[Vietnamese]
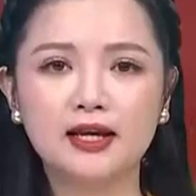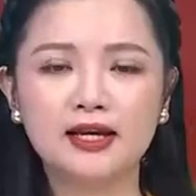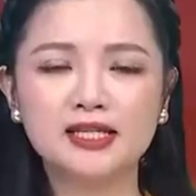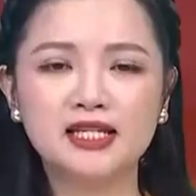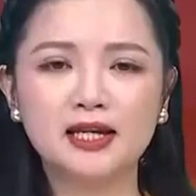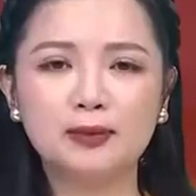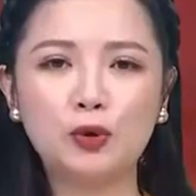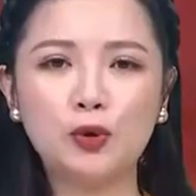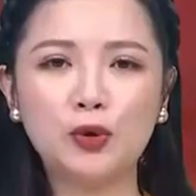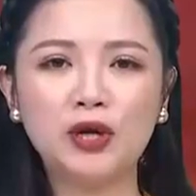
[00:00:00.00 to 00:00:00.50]

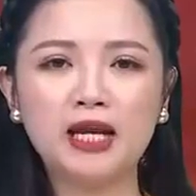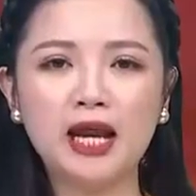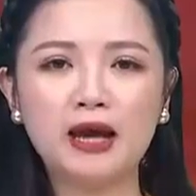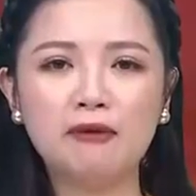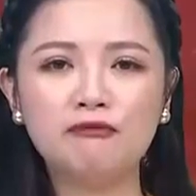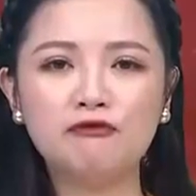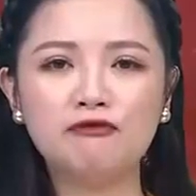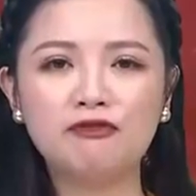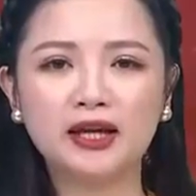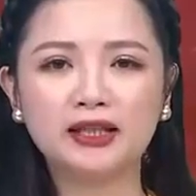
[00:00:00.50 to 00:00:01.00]
Dịp cuối
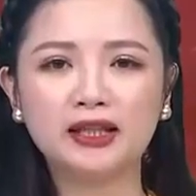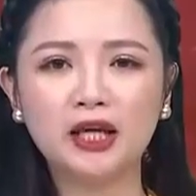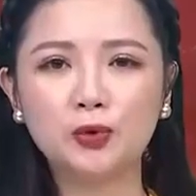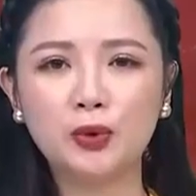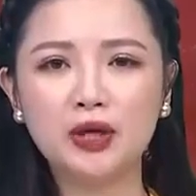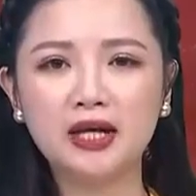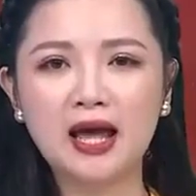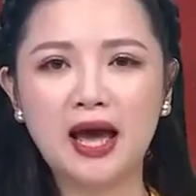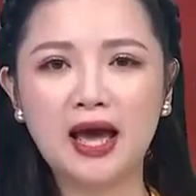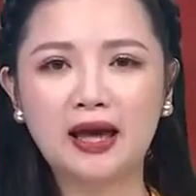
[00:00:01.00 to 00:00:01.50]
năm và Tết
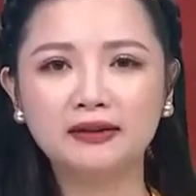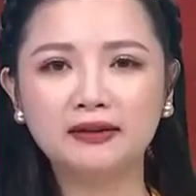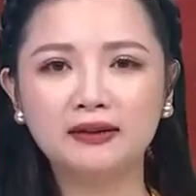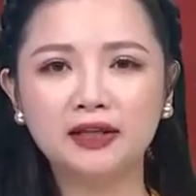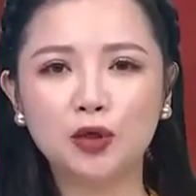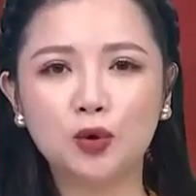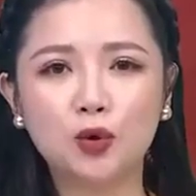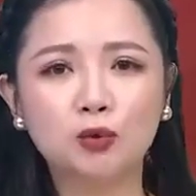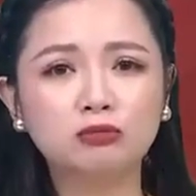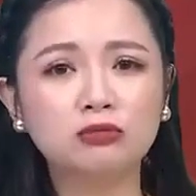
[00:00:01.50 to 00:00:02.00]
Nguyên đán thì
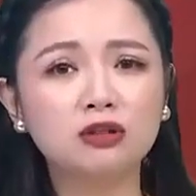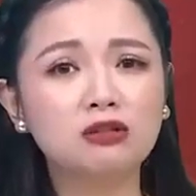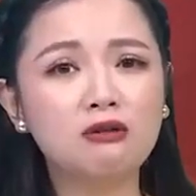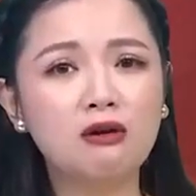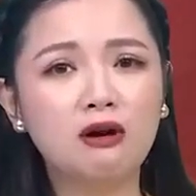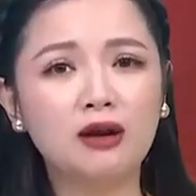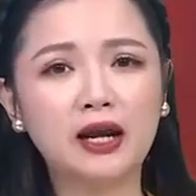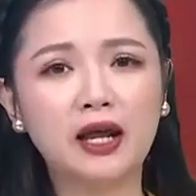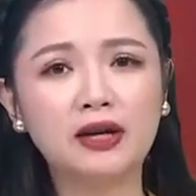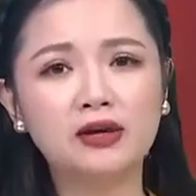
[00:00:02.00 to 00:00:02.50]
cũng
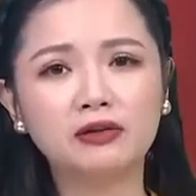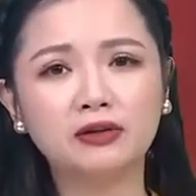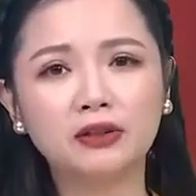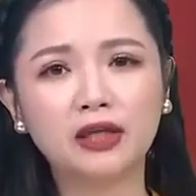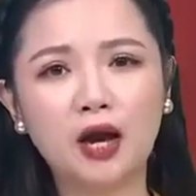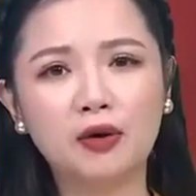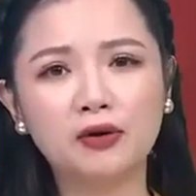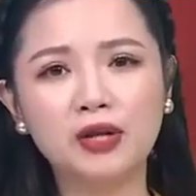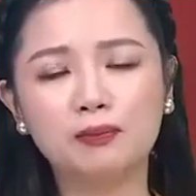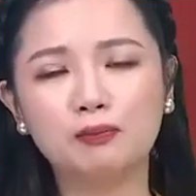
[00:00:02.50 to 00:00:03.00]
thường là đợt
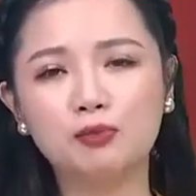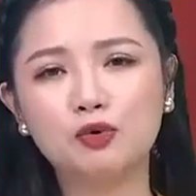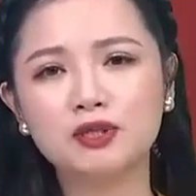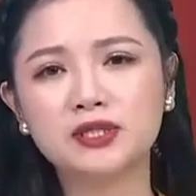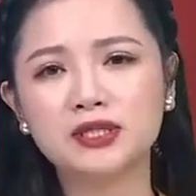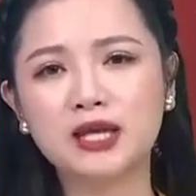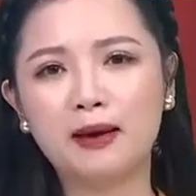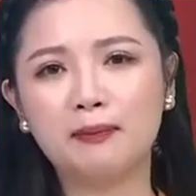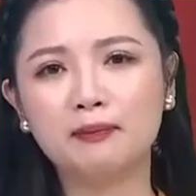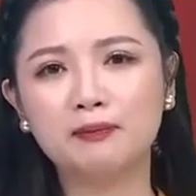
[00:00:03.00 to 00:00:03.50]
cao điểm mua
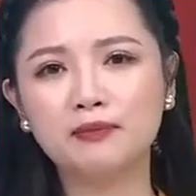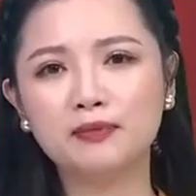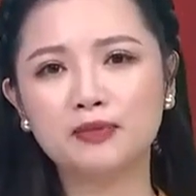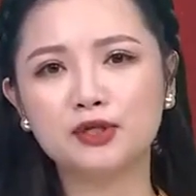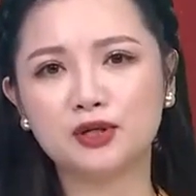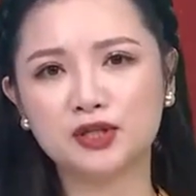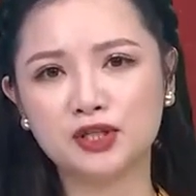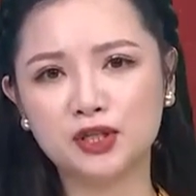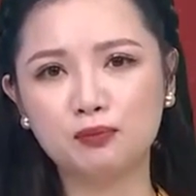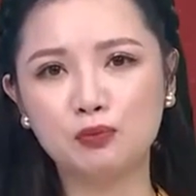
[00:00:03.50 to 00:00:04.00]
sắm
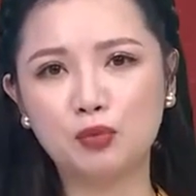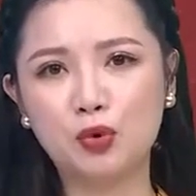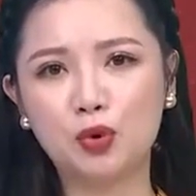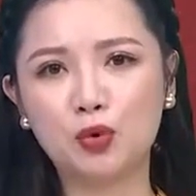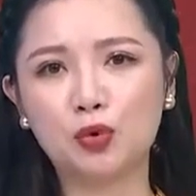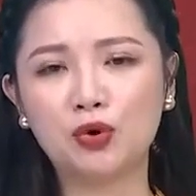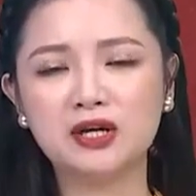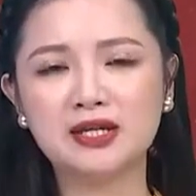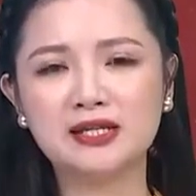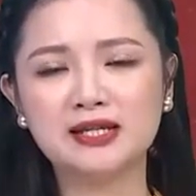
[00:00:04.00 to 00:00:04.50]
do sức mua của
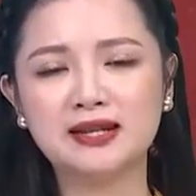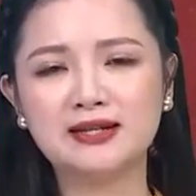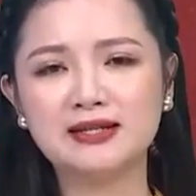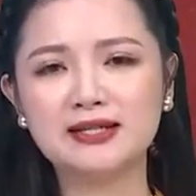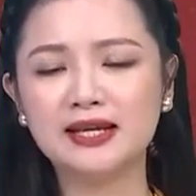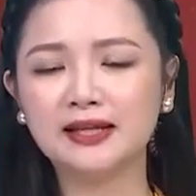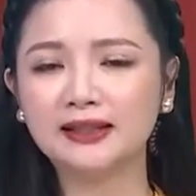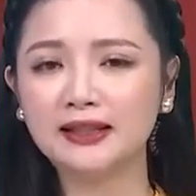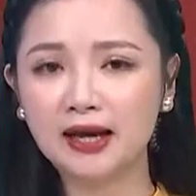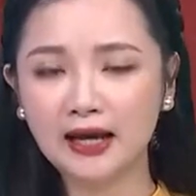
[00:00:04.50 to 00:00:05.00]
người dân
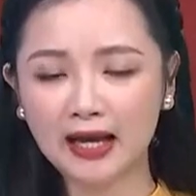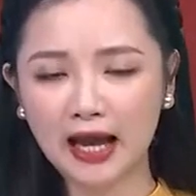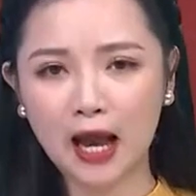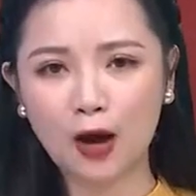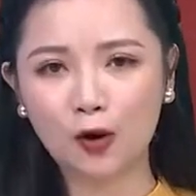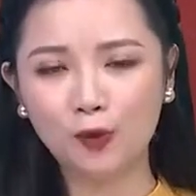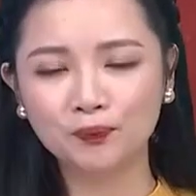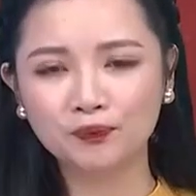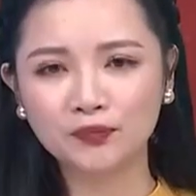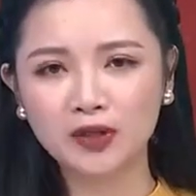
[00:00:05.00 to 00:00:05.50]
sẽ tăng
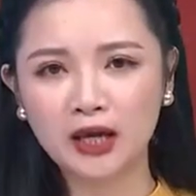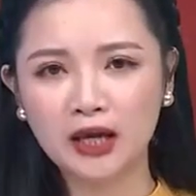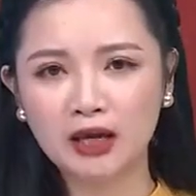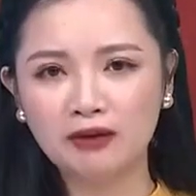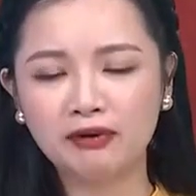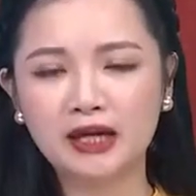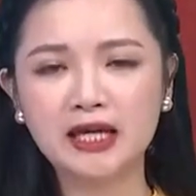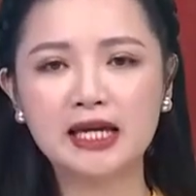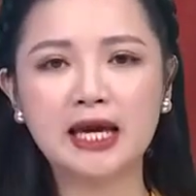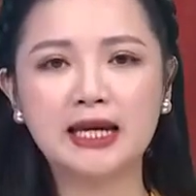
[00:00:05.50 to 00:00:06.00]
cao.
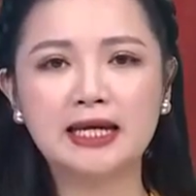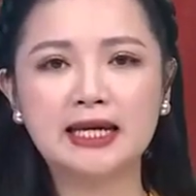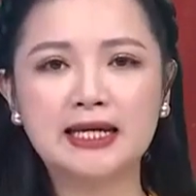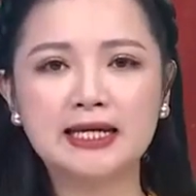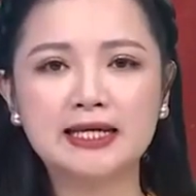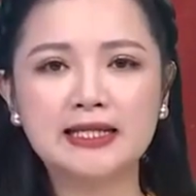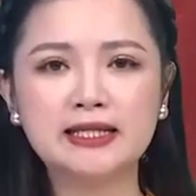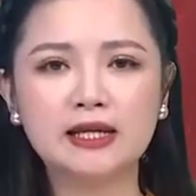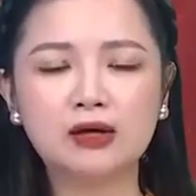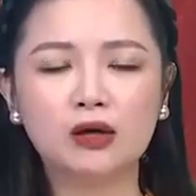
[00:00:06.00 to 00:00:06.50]
Và hiện,
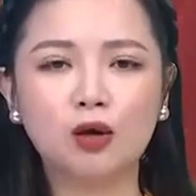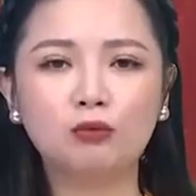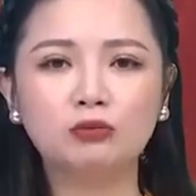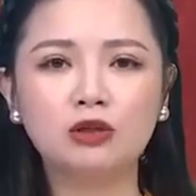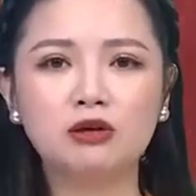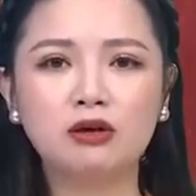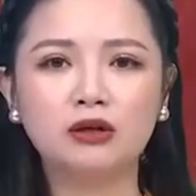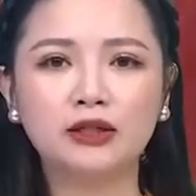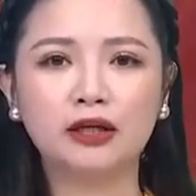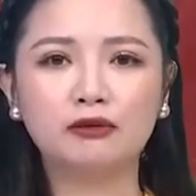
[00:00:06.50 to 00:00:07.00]
Sở Công
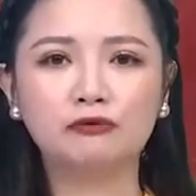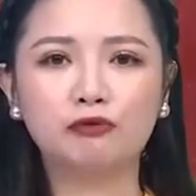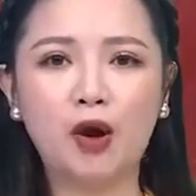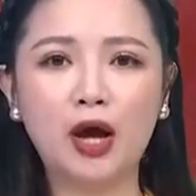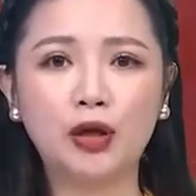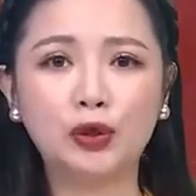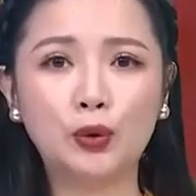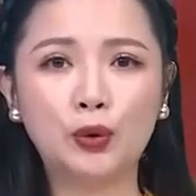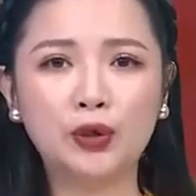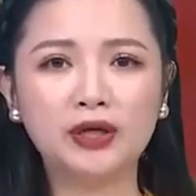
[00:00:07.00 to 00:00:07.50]
Thương thành phố Hà
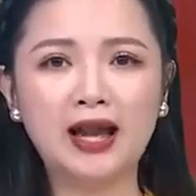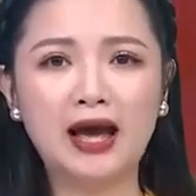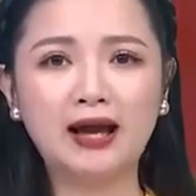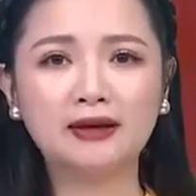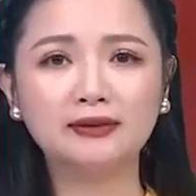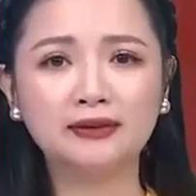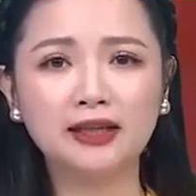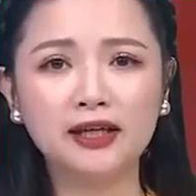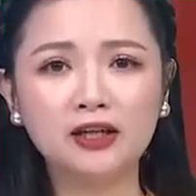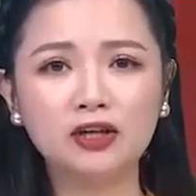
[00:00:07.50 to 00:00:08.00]
Nội đang
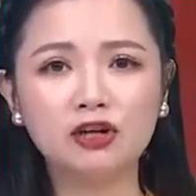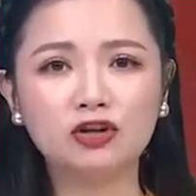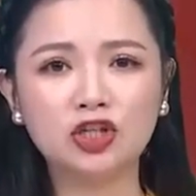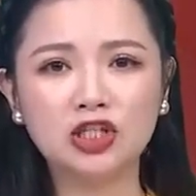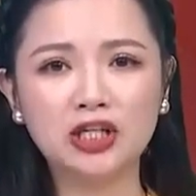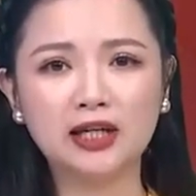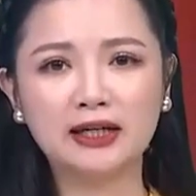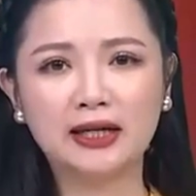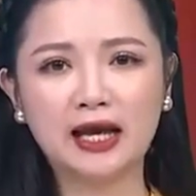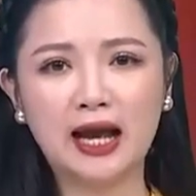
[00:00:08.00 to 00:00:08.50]
tích cực
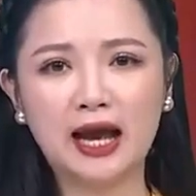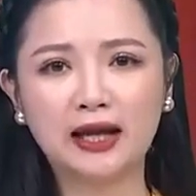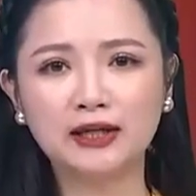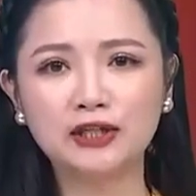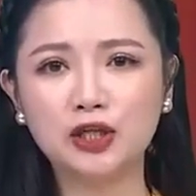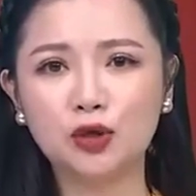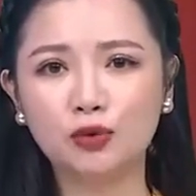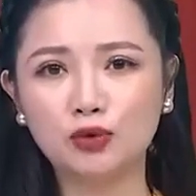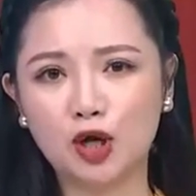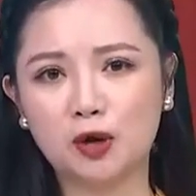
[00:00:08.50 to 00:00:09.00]
triển khai
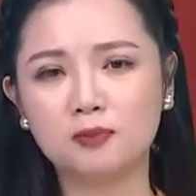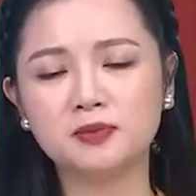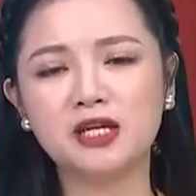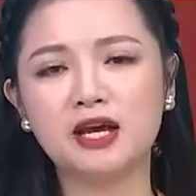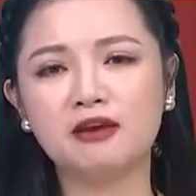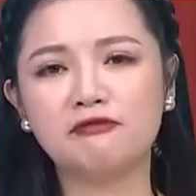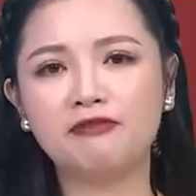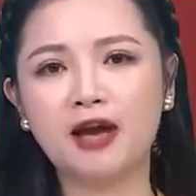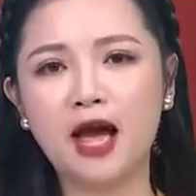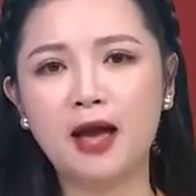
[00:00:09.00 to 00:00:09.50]
nhiều nhóm giải
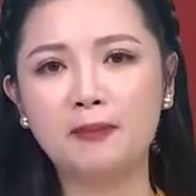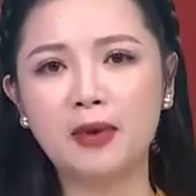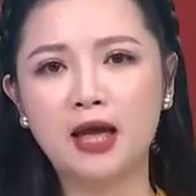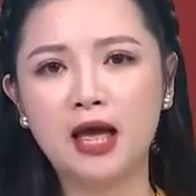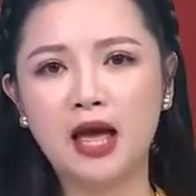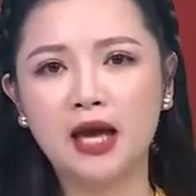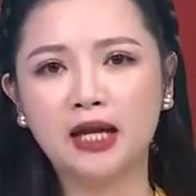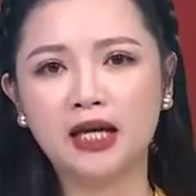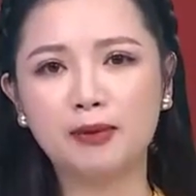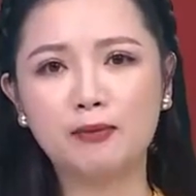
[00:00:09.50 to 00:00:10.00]
pháp
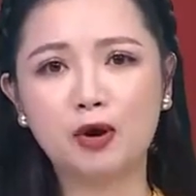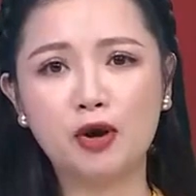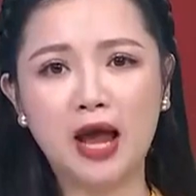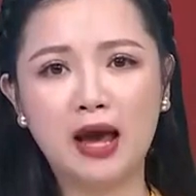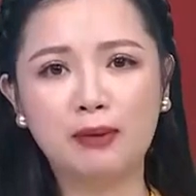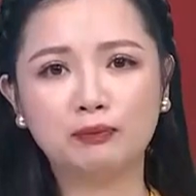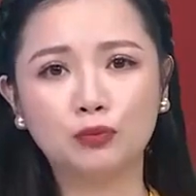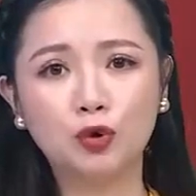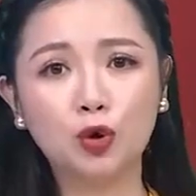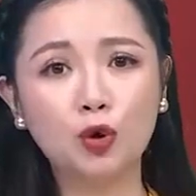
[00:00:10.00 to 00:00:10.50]
để bảo
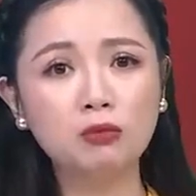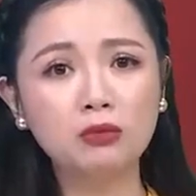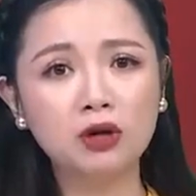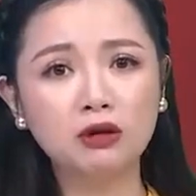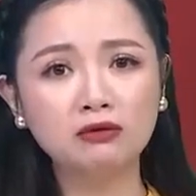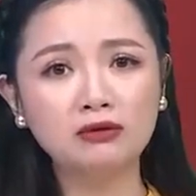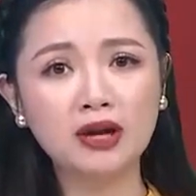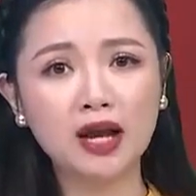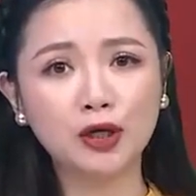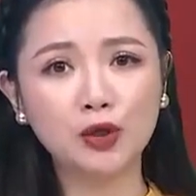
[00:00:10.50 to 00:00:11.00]
đảm cung
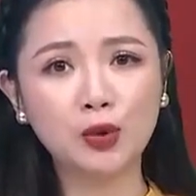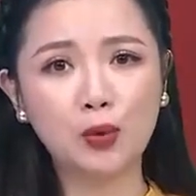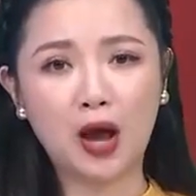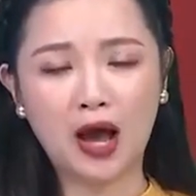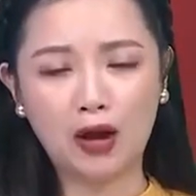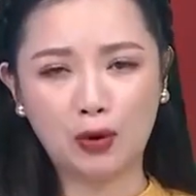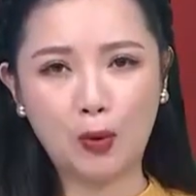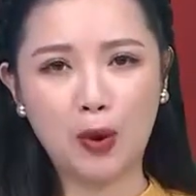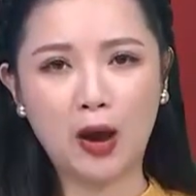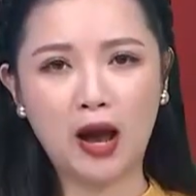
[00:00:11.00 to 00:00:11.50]
ứng đầy đủ
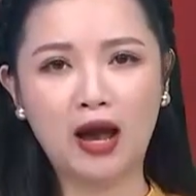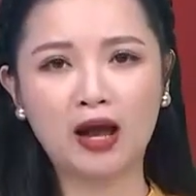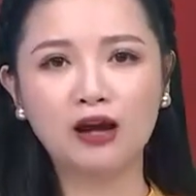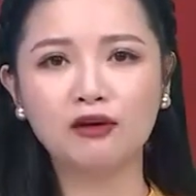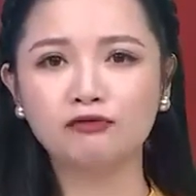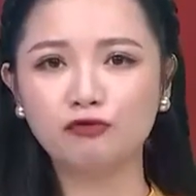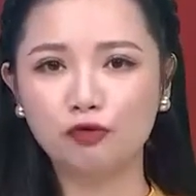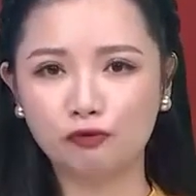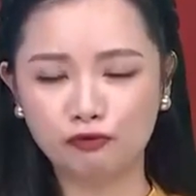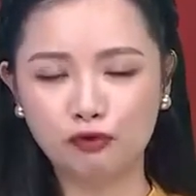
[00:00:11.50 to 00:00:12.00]
hàng hóa
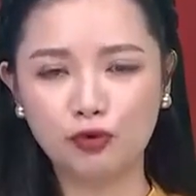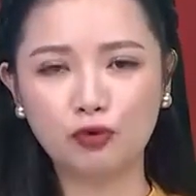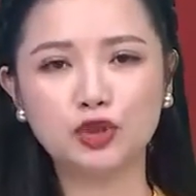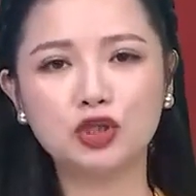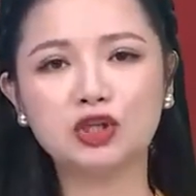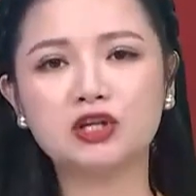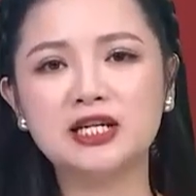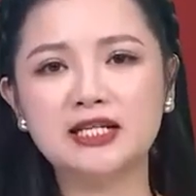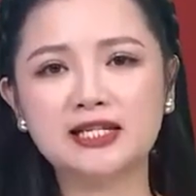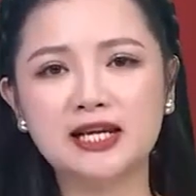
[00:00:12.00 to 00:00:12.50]
phục vụ cho
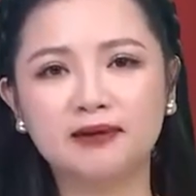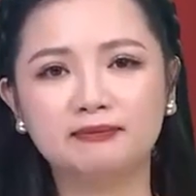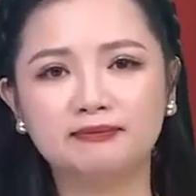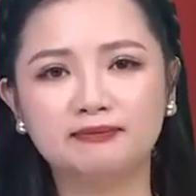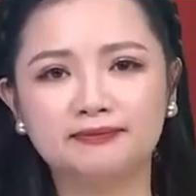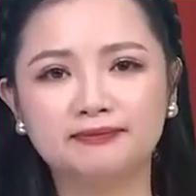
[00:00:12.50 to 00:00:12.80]
người dân.